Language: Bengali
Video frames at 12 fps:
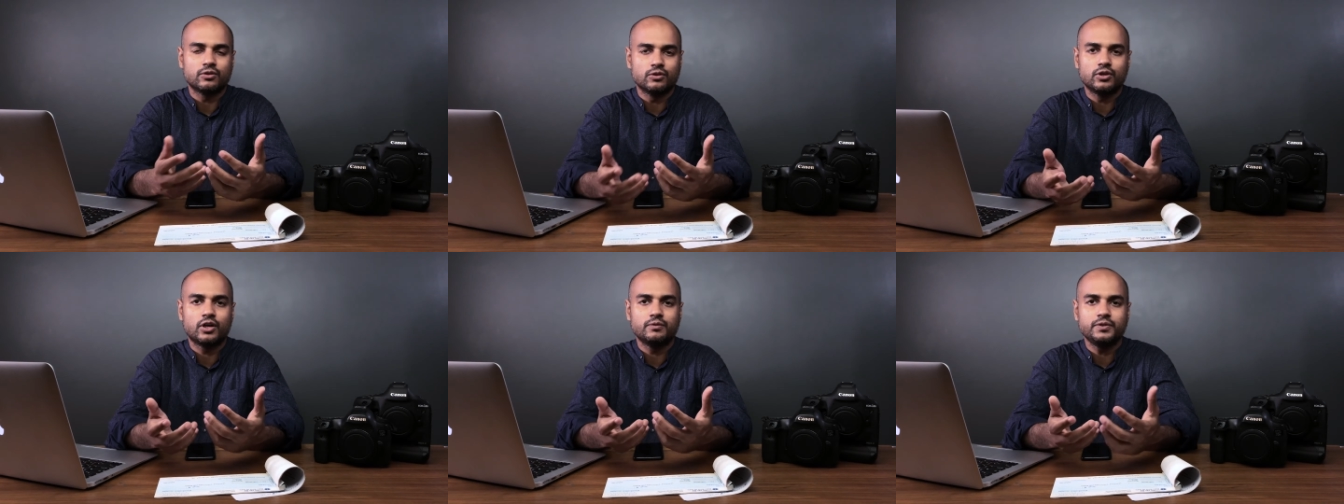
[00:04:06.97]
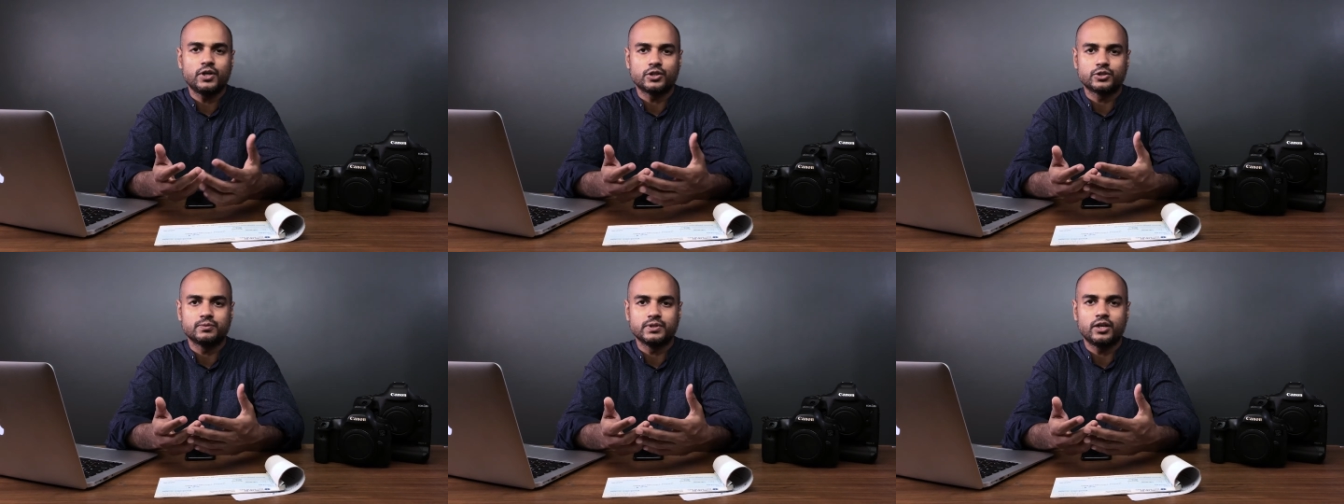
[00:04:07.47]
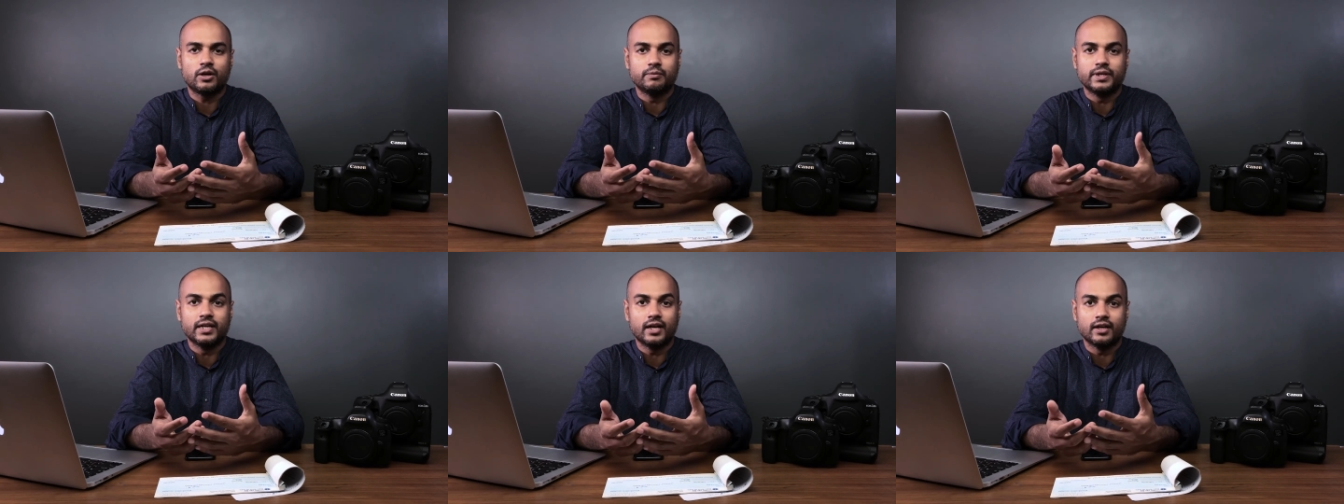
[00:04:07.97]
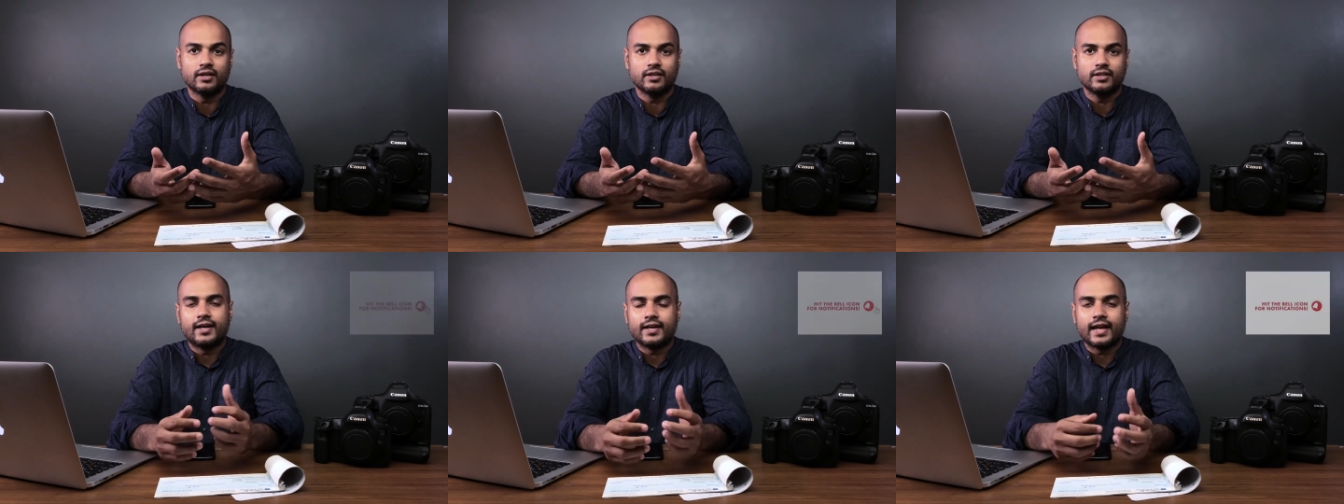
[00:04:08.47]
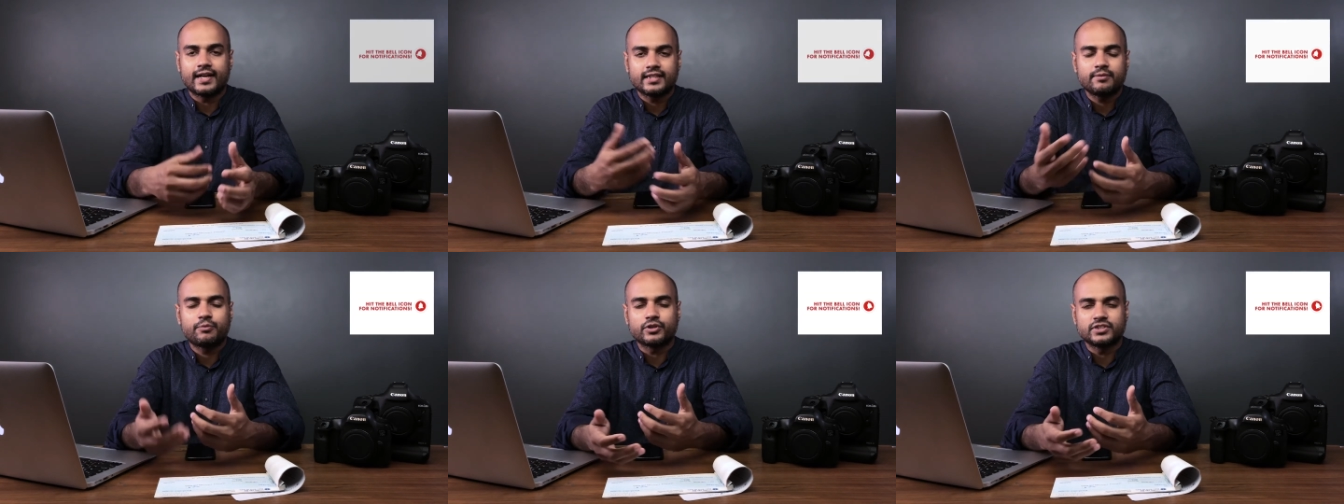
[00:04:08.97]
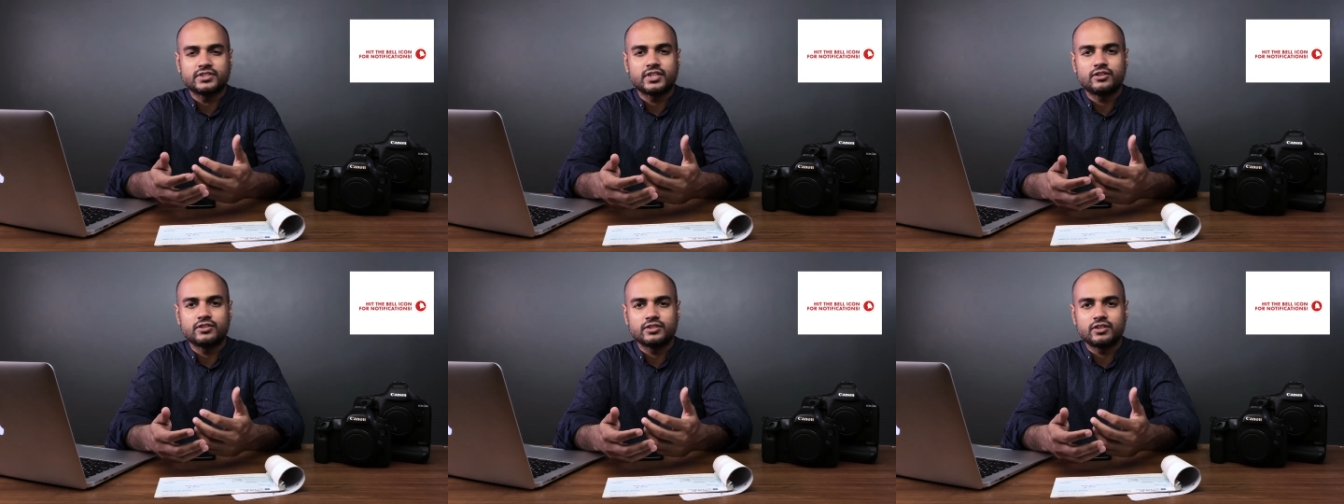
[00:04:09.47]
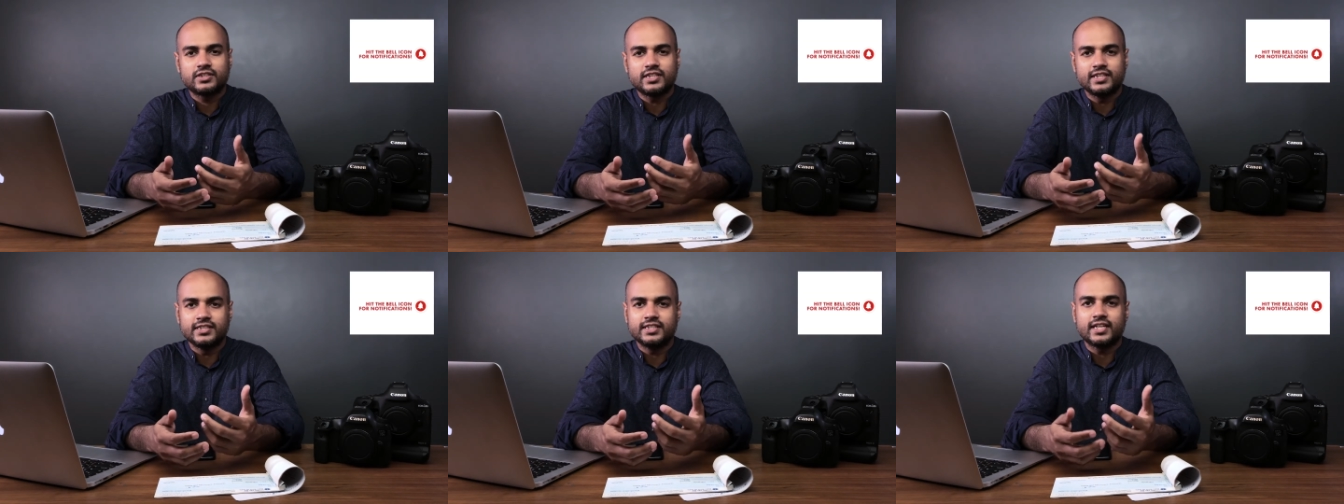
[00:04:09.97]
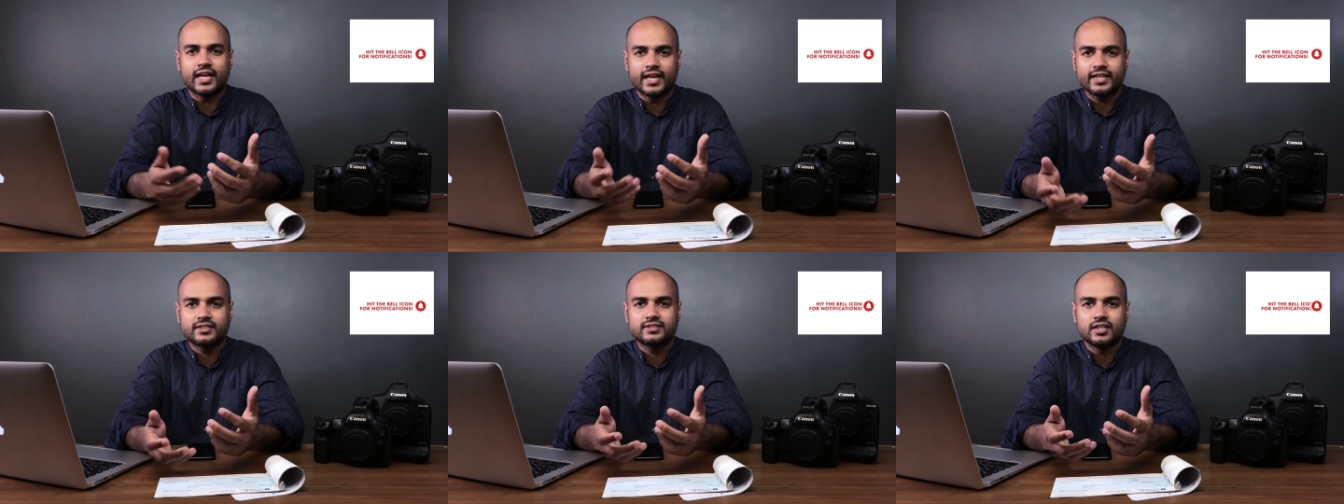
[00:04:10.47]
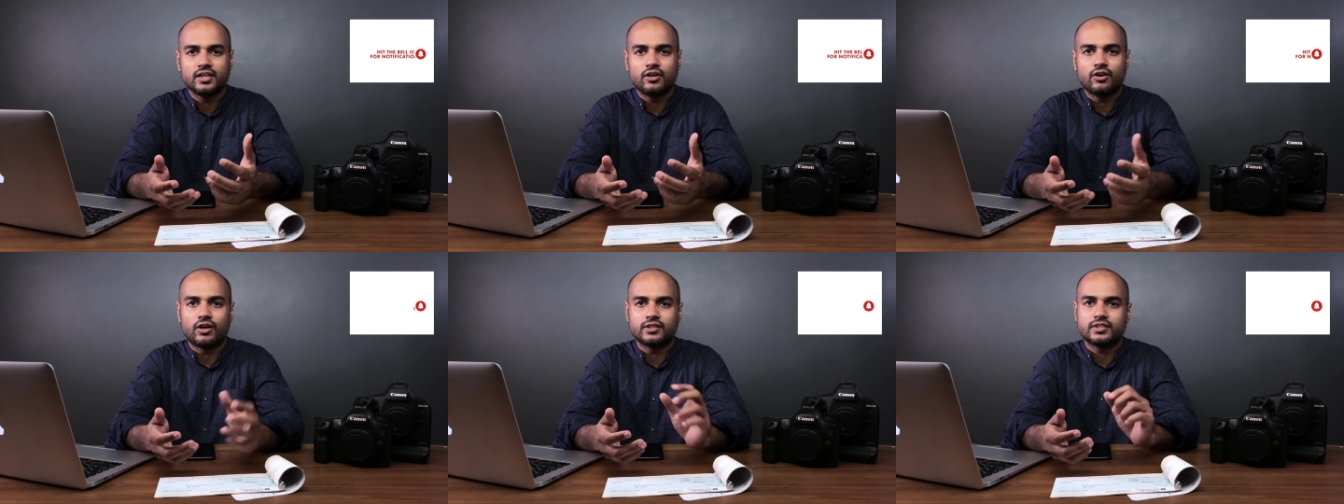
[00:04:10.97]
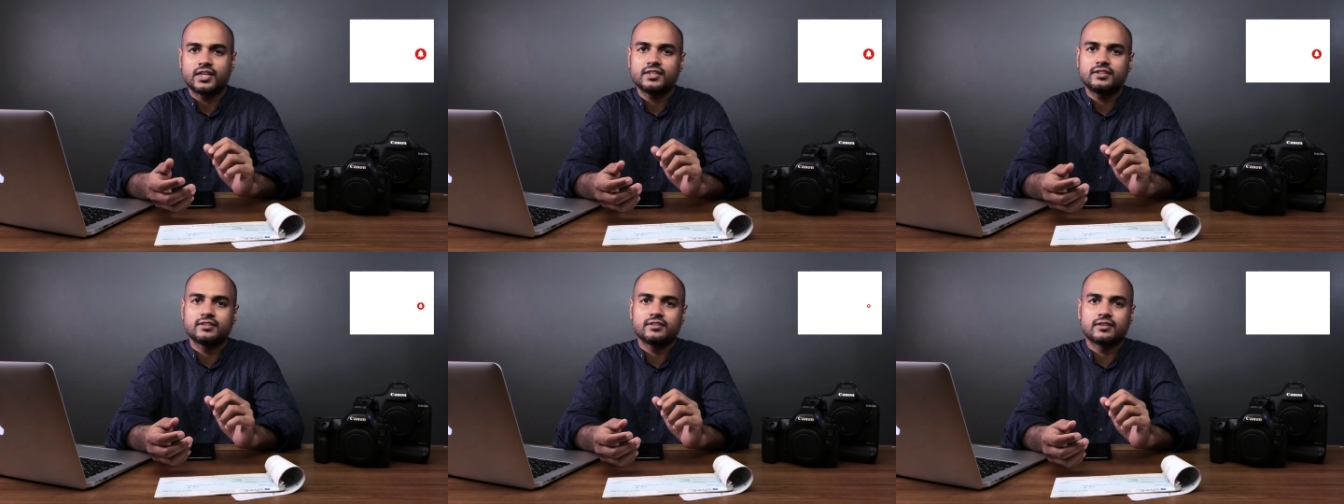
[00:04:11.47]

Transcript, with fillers: কোনো রকমই অসুবিধে হবে না আর এটাতে প্রসেসর হতে চলেছে ডিজিক এক্স অর্থাৎ